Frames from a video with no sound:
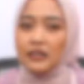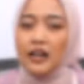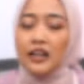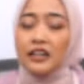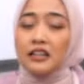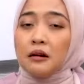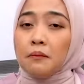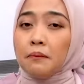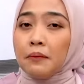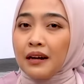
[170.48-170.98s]

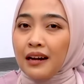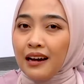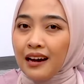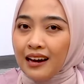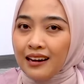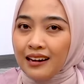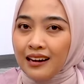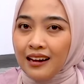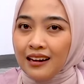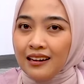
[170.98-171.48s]
karena
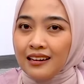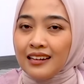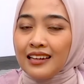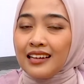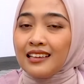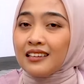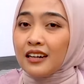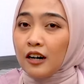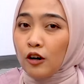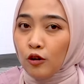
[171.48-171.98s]
penekanan
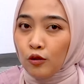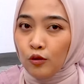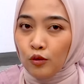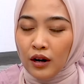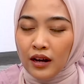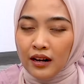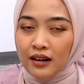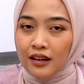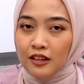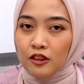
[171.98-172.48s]
di
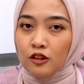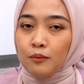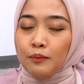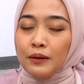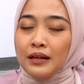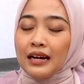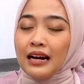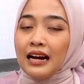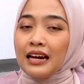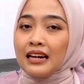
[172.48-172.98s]
intraokular atau
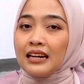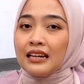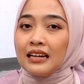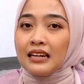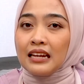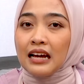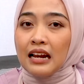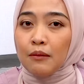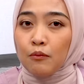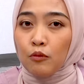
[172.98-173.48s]
penekanan
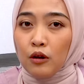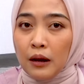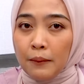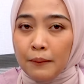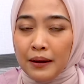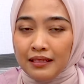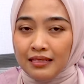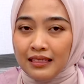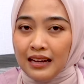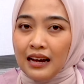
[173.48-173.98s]
di dalam bola
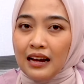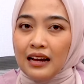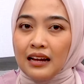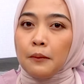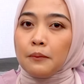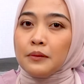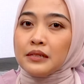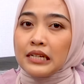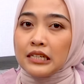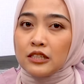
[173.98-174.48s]
mata
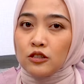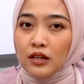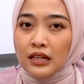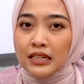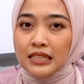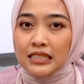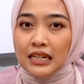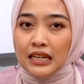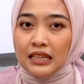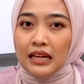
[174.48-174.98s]
bisa juga
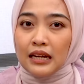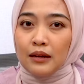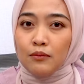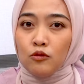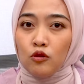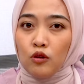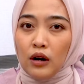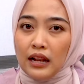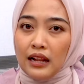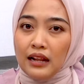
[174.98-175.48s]
disertai
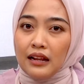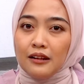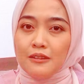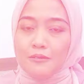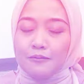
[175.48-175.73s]
mual.